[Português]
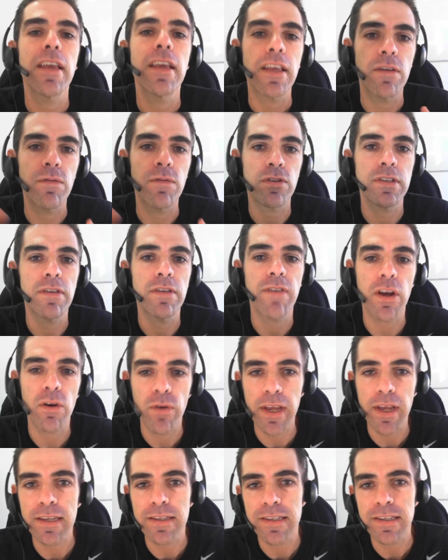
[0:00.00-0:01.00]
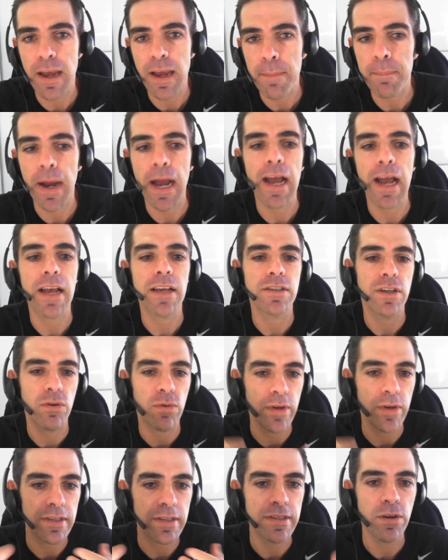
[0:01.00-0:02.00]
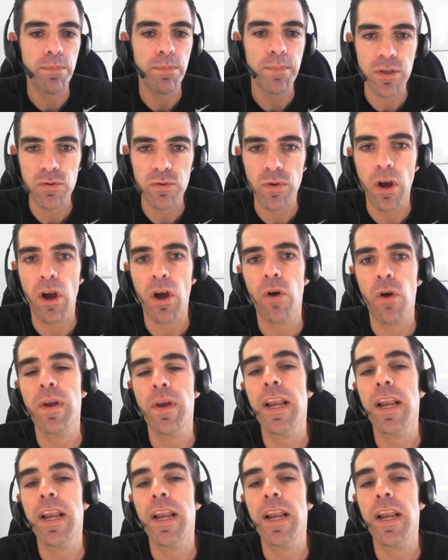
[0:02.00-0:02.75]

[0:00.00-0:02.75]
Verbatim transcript: que você vai conhecer a página, conhecer o pessoal.